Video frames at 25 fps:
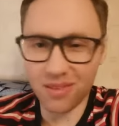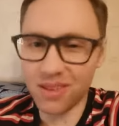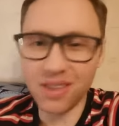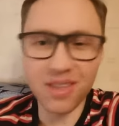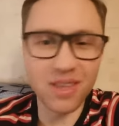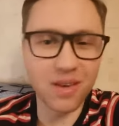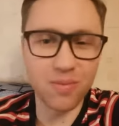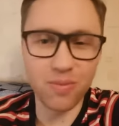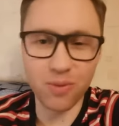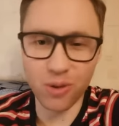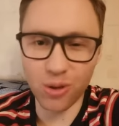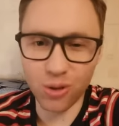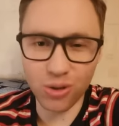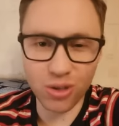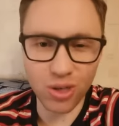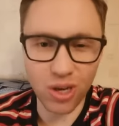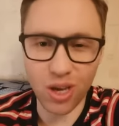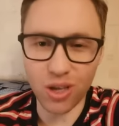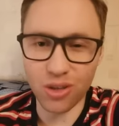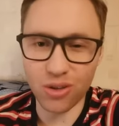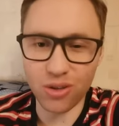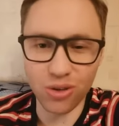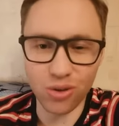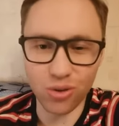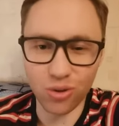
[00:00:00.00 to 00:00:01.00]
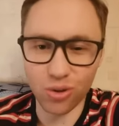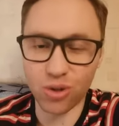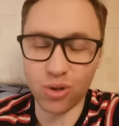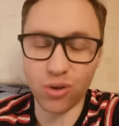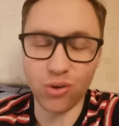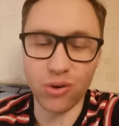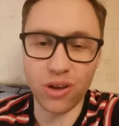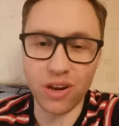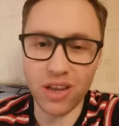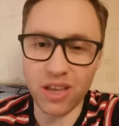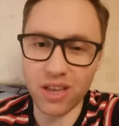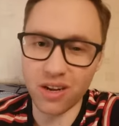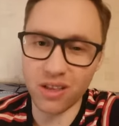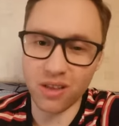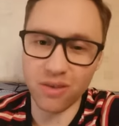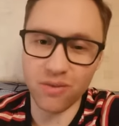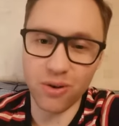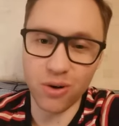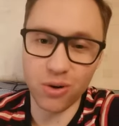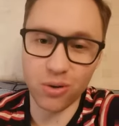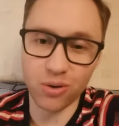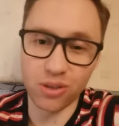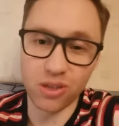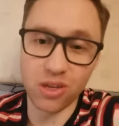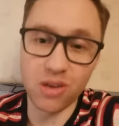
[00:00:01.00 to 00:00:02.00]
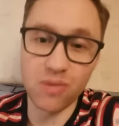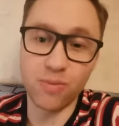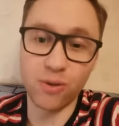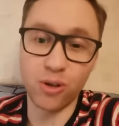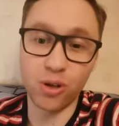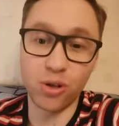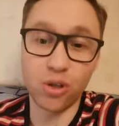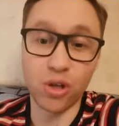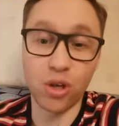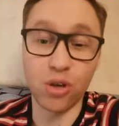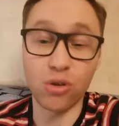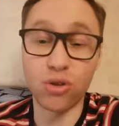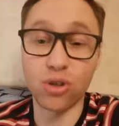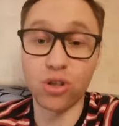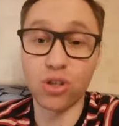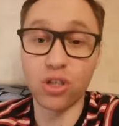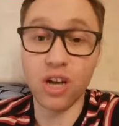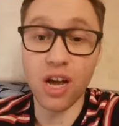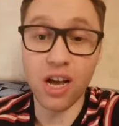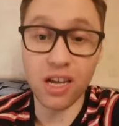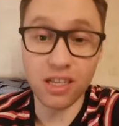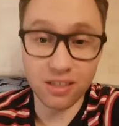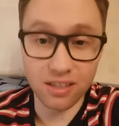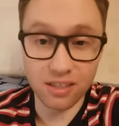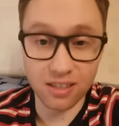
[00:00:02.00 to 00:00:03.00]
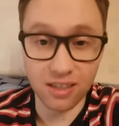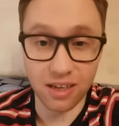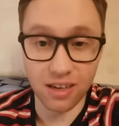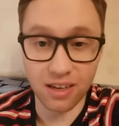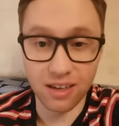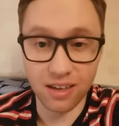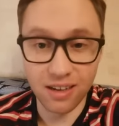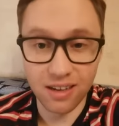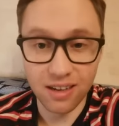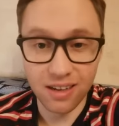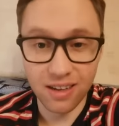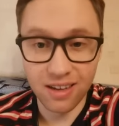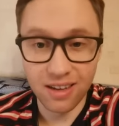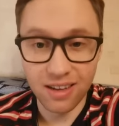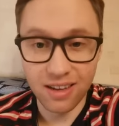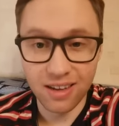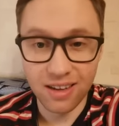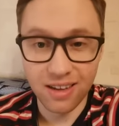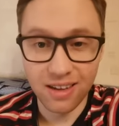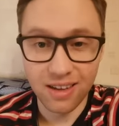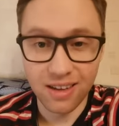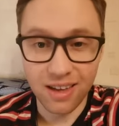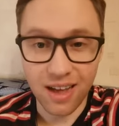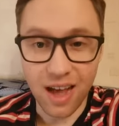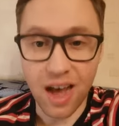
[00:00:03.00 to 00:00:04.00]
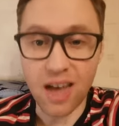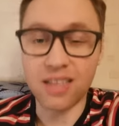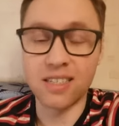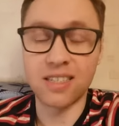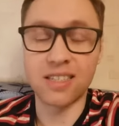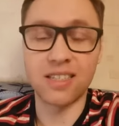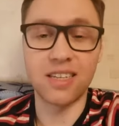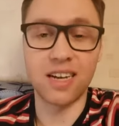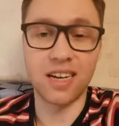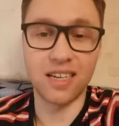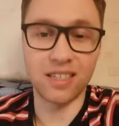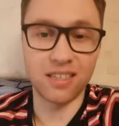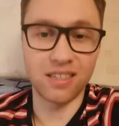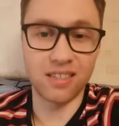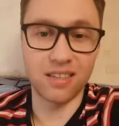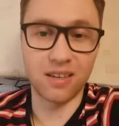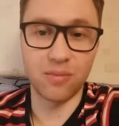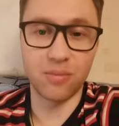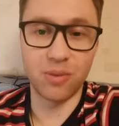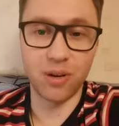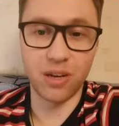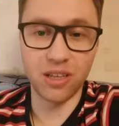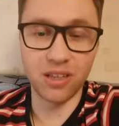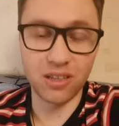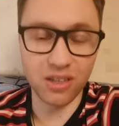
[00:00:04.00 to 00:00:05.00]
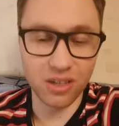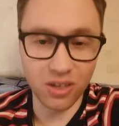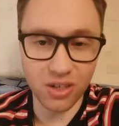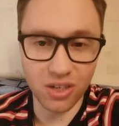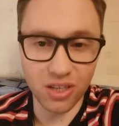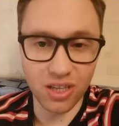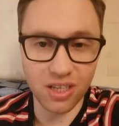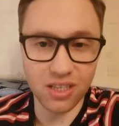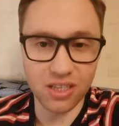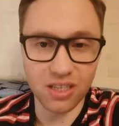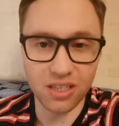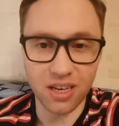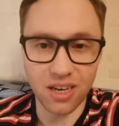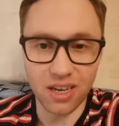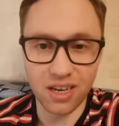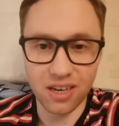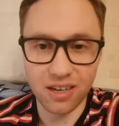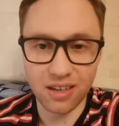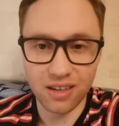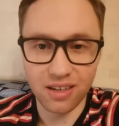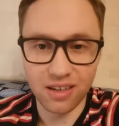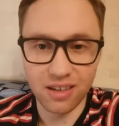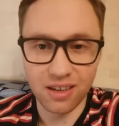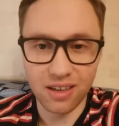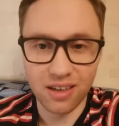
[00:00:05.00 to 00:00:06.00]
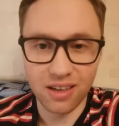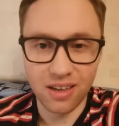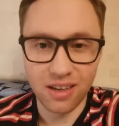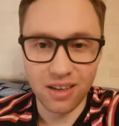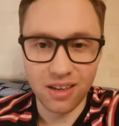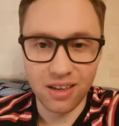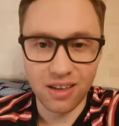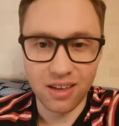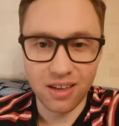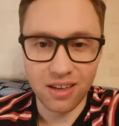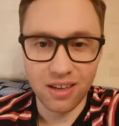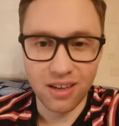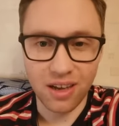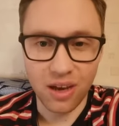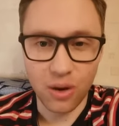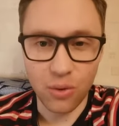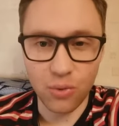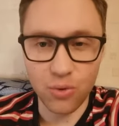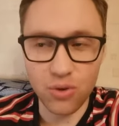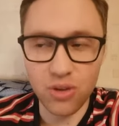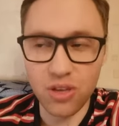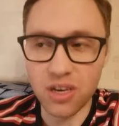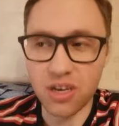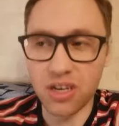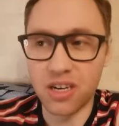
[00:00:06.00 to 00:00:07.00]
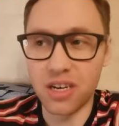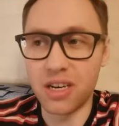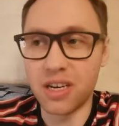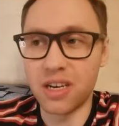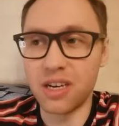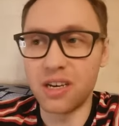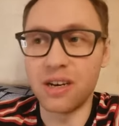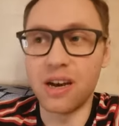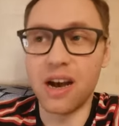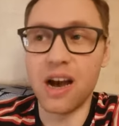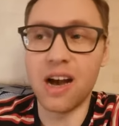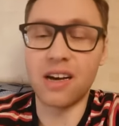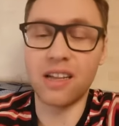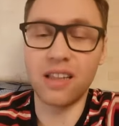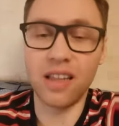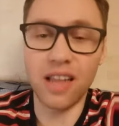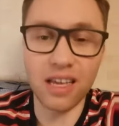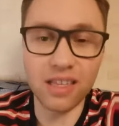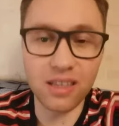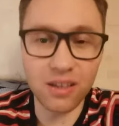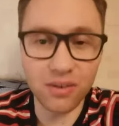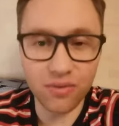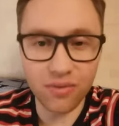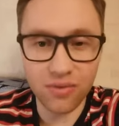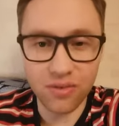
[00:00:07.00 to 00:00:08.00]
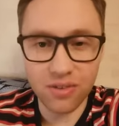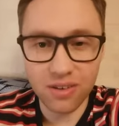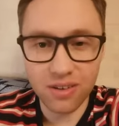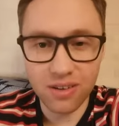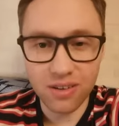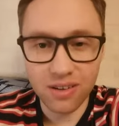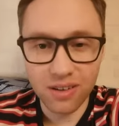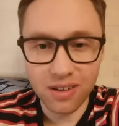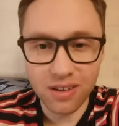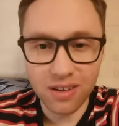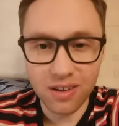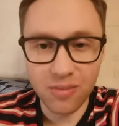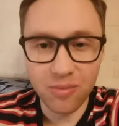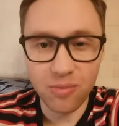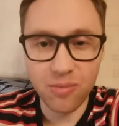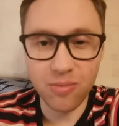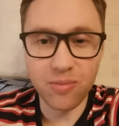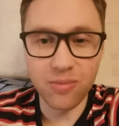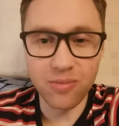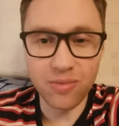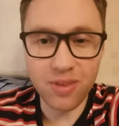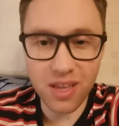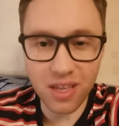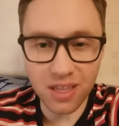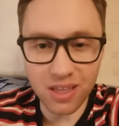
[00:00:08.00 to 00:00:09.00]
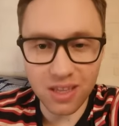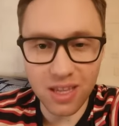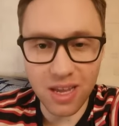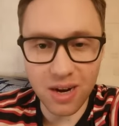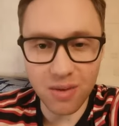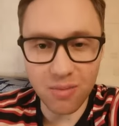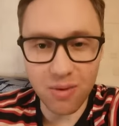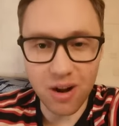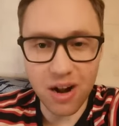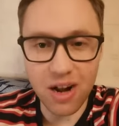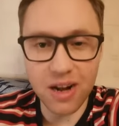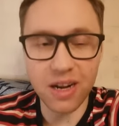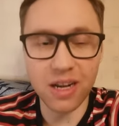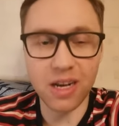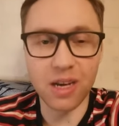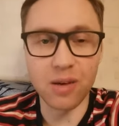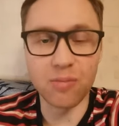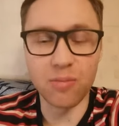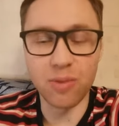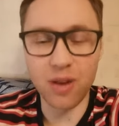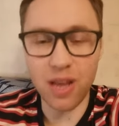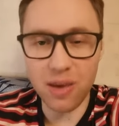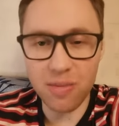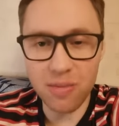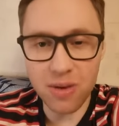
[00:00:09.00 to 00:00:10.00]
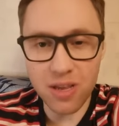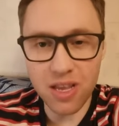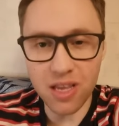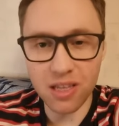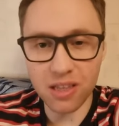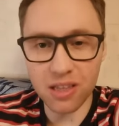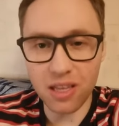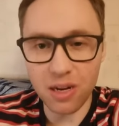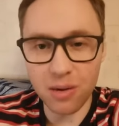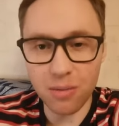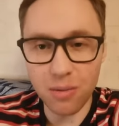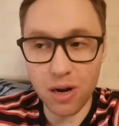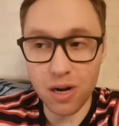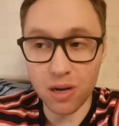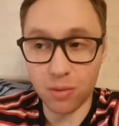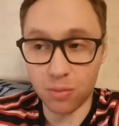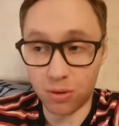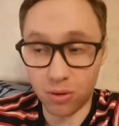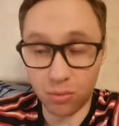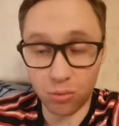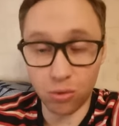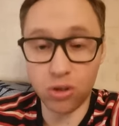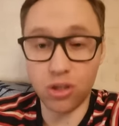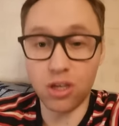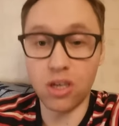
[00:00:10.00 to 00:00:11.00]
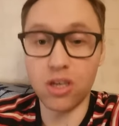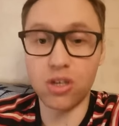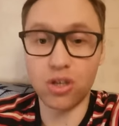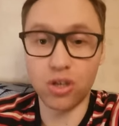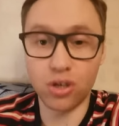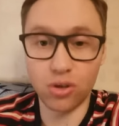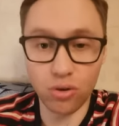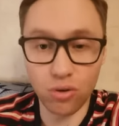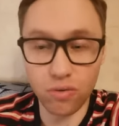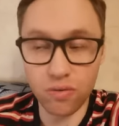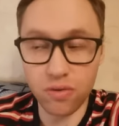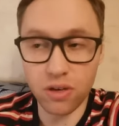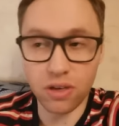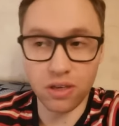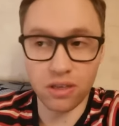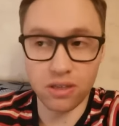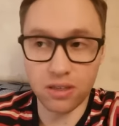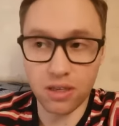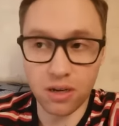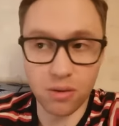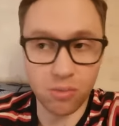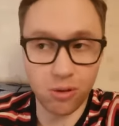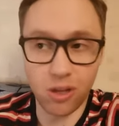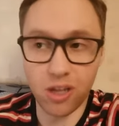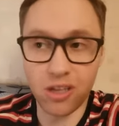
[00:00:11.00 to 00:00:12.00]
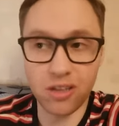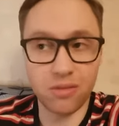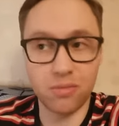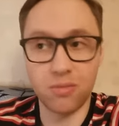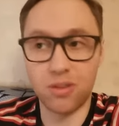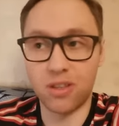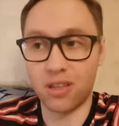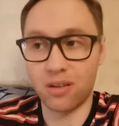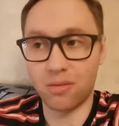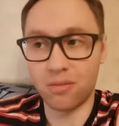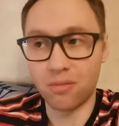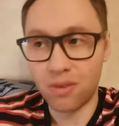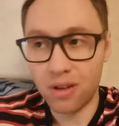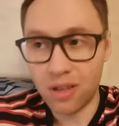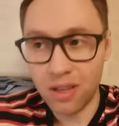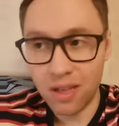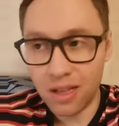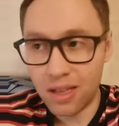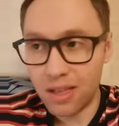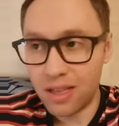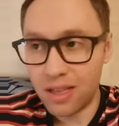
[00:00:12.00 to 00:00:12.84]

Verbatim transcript: не получают не то что карьерного роста, не получают шанса остаться при должностях. У них и окладов нет нормальных, и премий нет нормальных, потому что есть чиновники с зарплатами там